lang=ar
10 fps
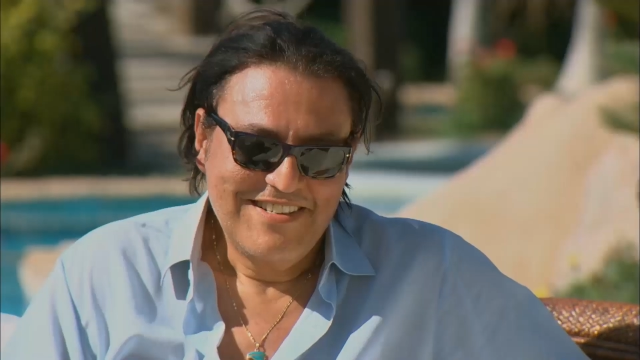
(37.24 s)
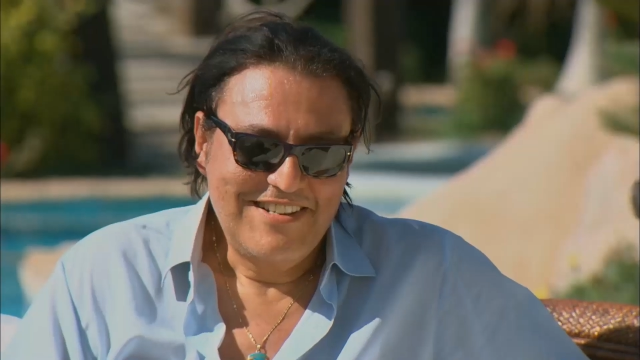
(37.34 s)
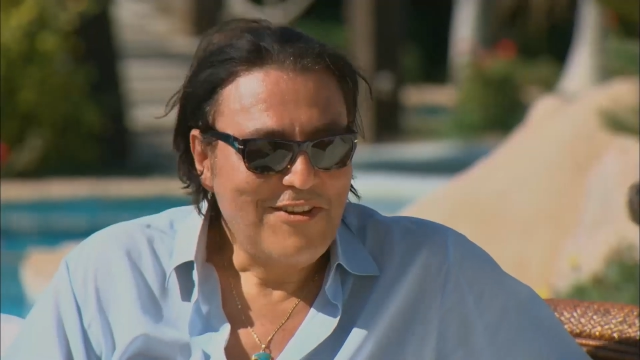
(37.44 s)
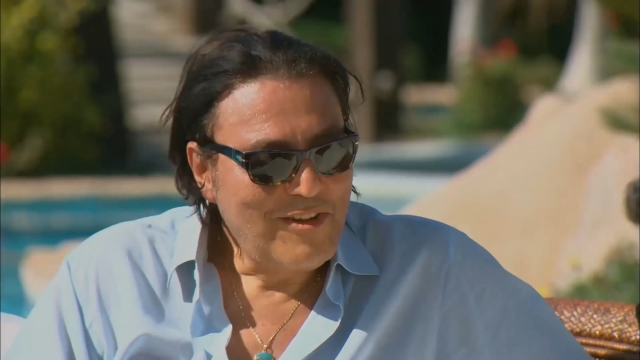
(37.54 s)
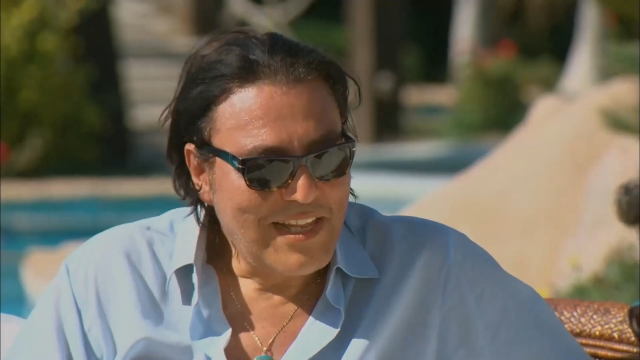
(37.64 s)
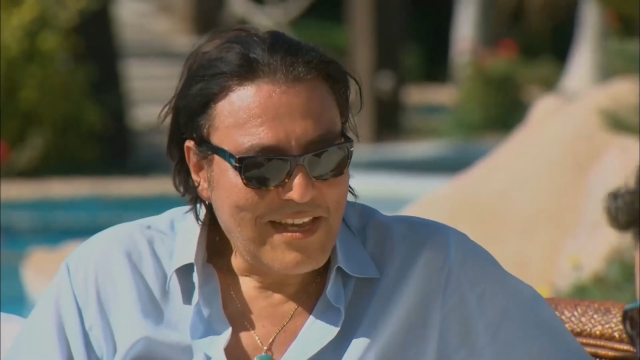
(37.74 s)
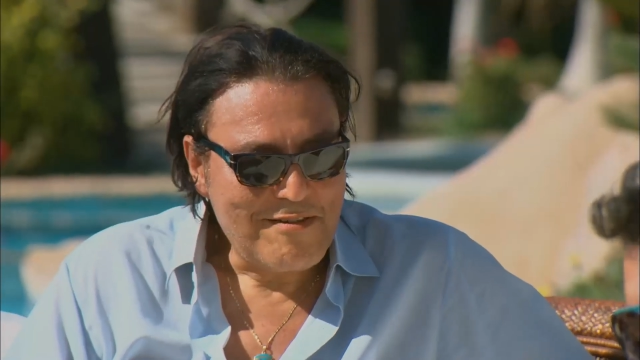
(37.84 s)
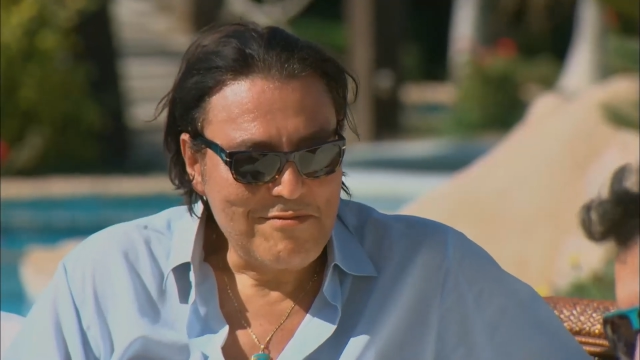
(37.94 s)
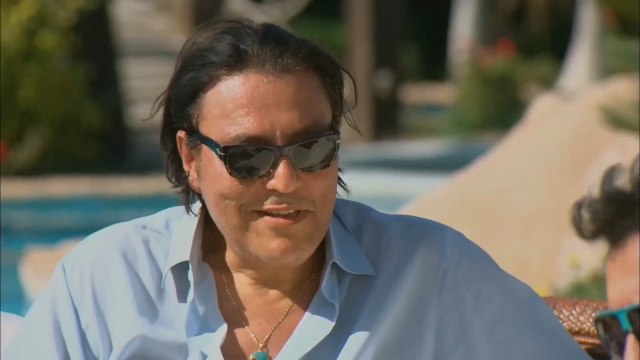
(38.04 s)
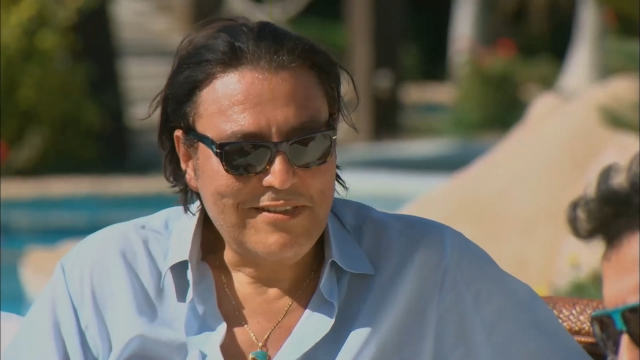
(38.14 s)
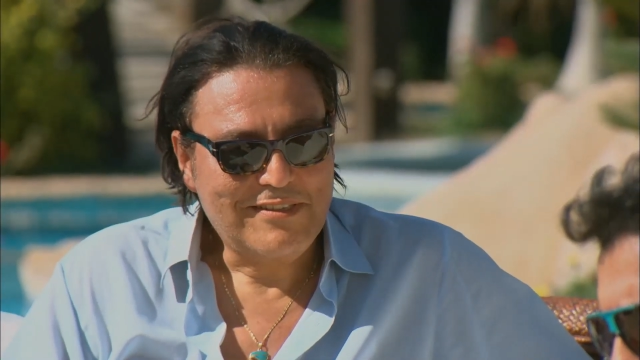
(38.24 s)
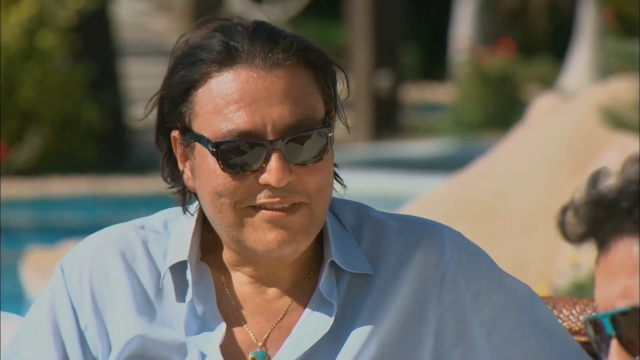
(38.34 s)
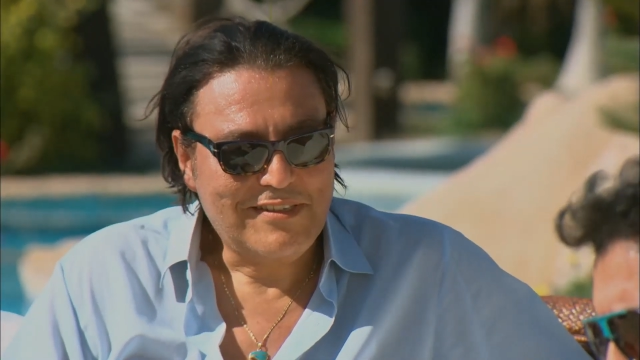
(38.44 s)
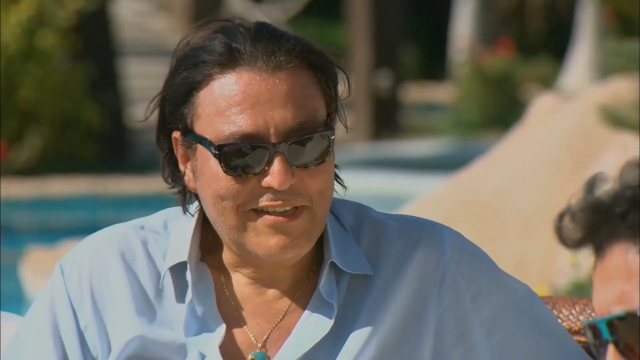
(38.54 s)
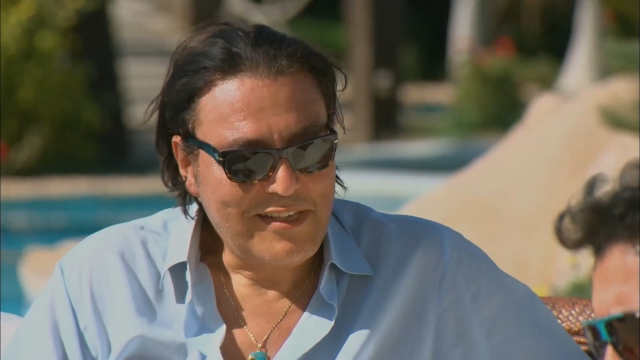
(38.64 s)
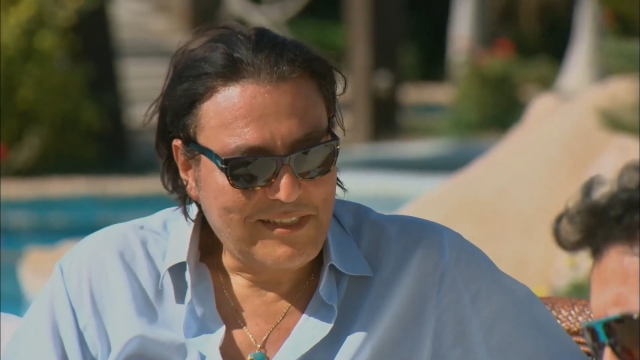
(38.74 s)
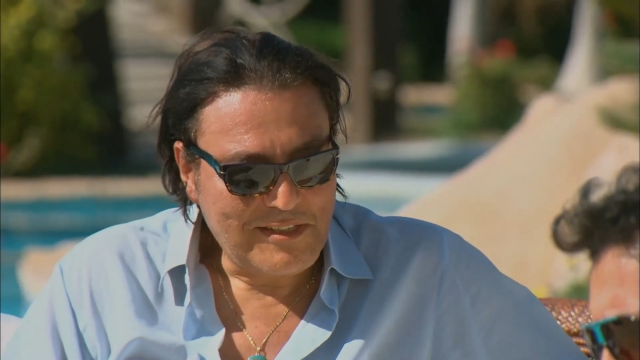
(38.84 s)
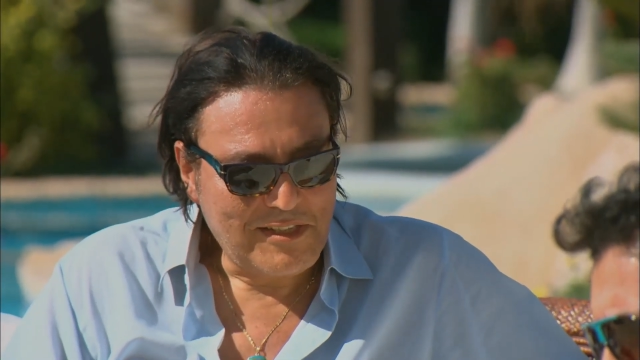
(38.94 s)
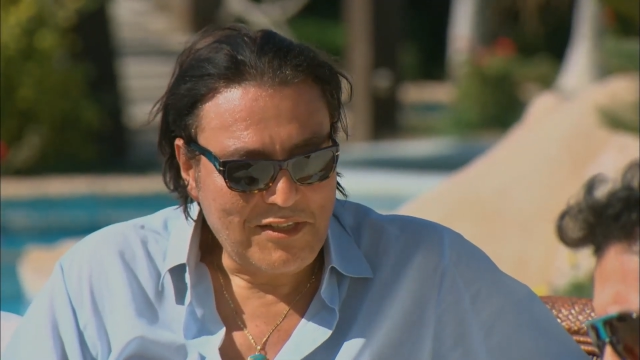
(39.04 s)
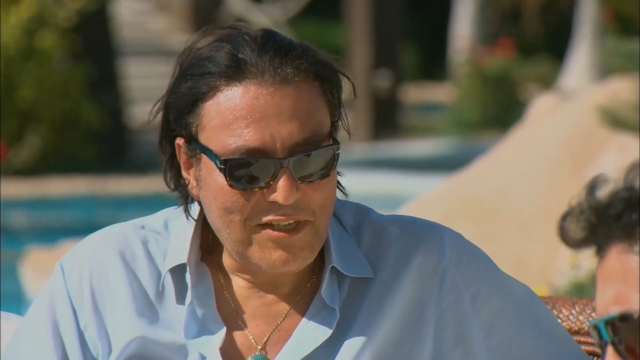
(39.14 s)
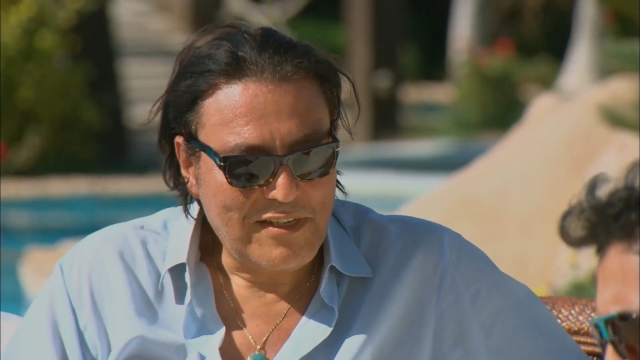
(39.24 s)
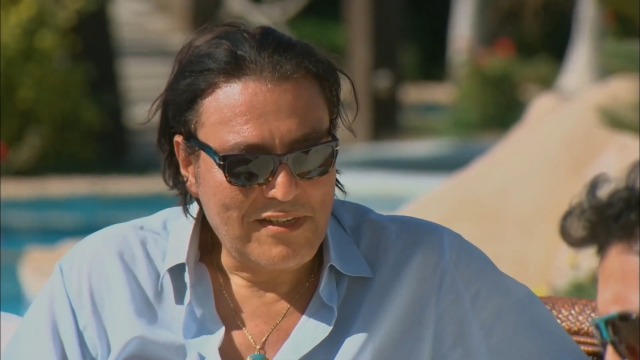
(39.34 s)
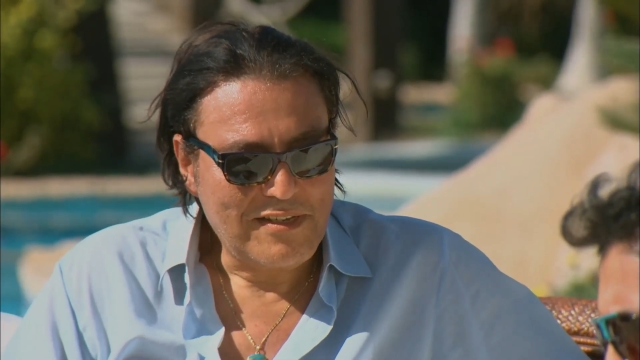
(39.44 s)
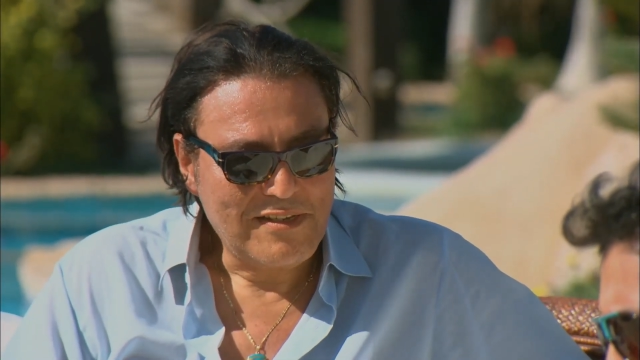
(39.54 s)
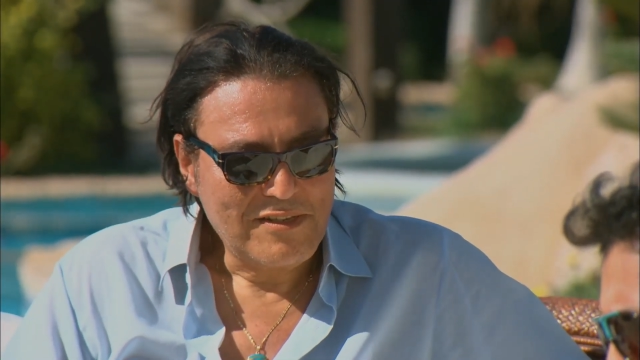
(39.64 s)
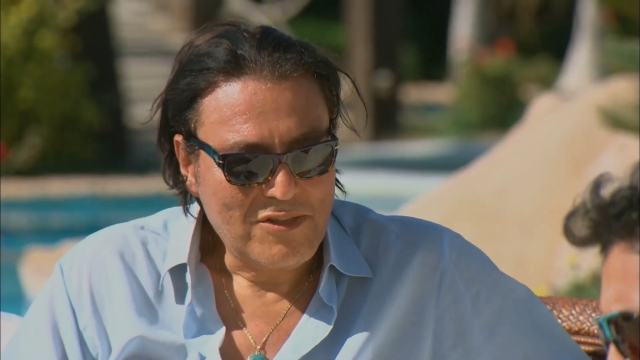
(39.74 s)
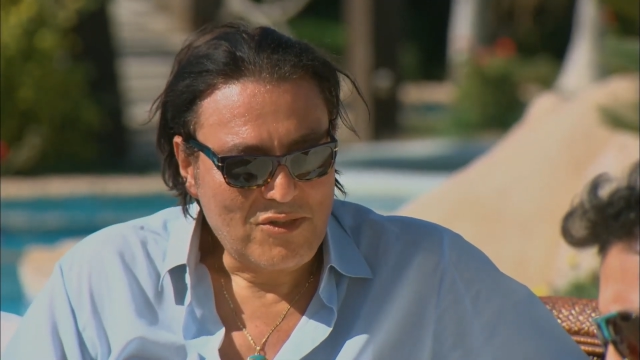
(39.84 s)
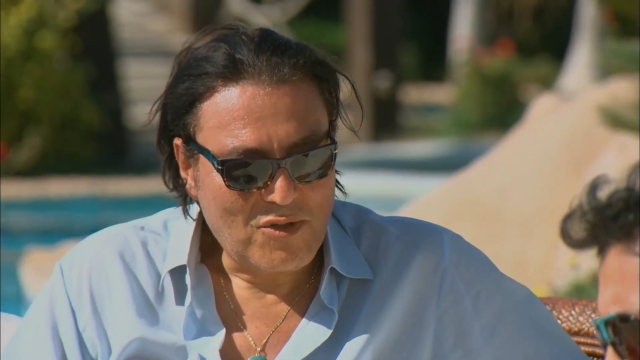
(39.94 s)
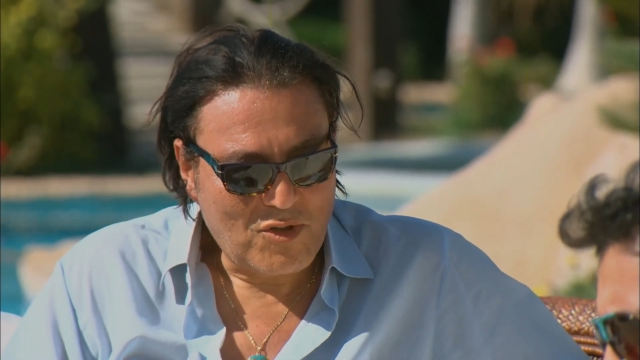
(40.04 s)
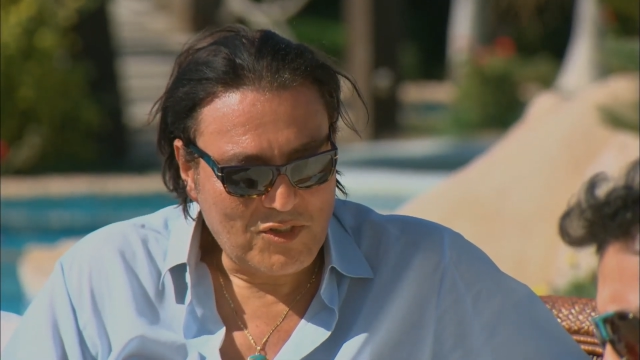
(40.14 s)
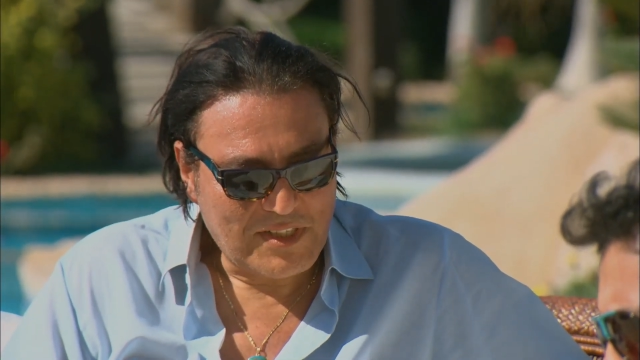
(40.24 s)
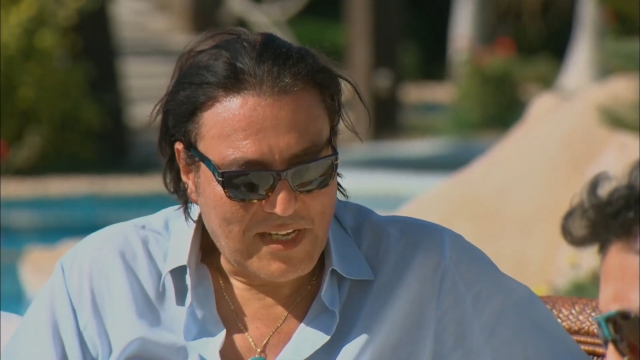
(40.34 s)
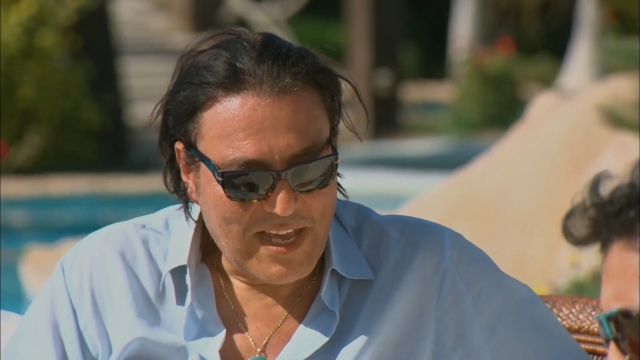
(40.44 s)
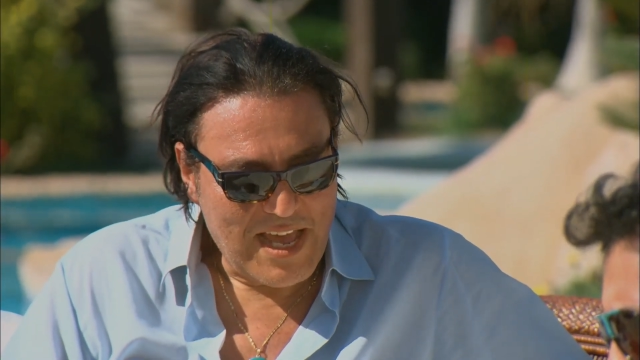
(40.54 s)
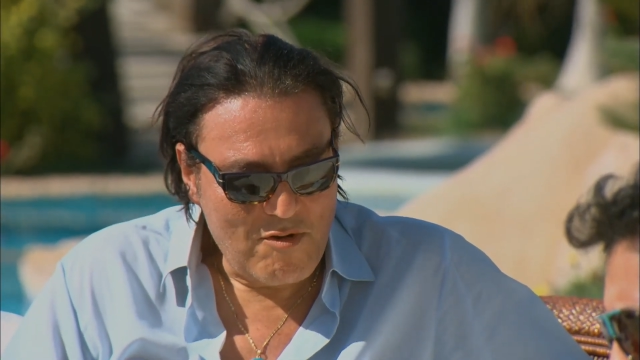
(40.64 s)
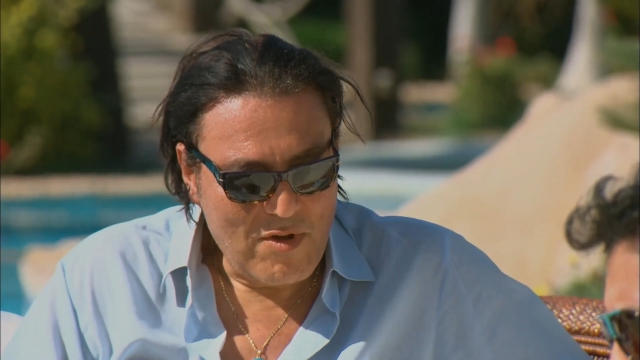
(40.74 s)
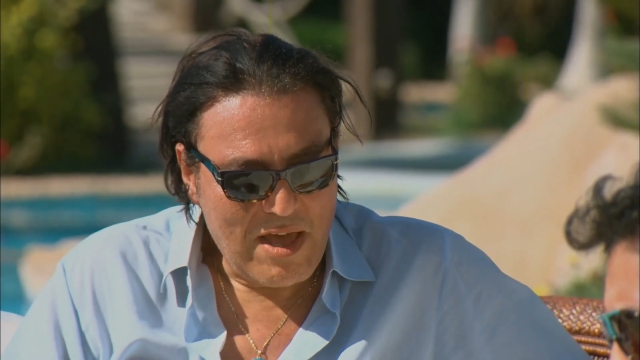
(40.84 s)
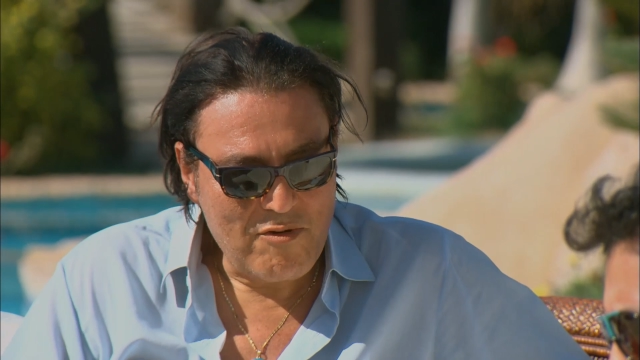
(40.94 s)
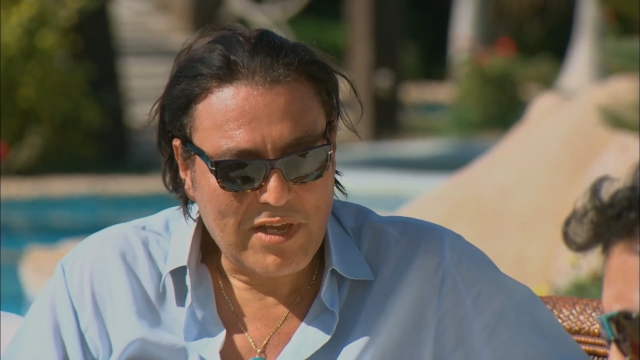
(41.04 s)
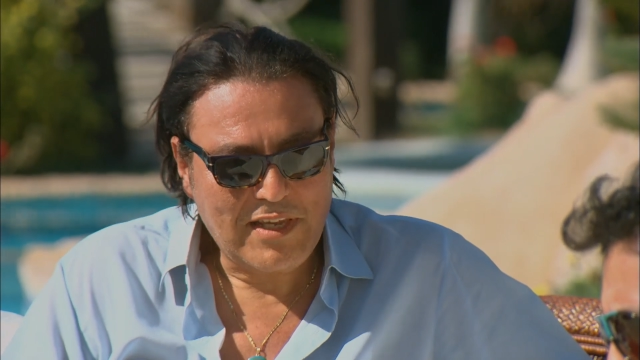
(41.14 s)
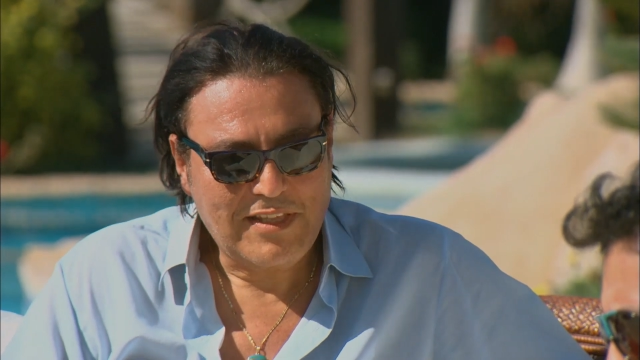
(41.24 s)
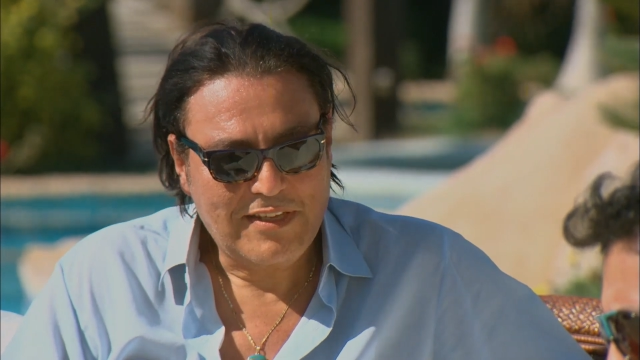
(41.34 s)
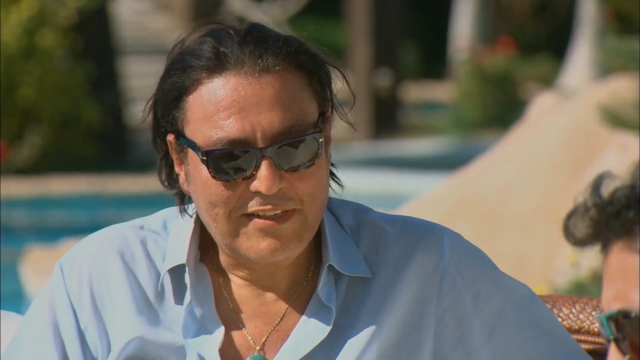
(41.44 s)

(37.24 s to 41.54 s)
اللي اقول لي يا خميس يا ست دي تخصك قوي قوي كده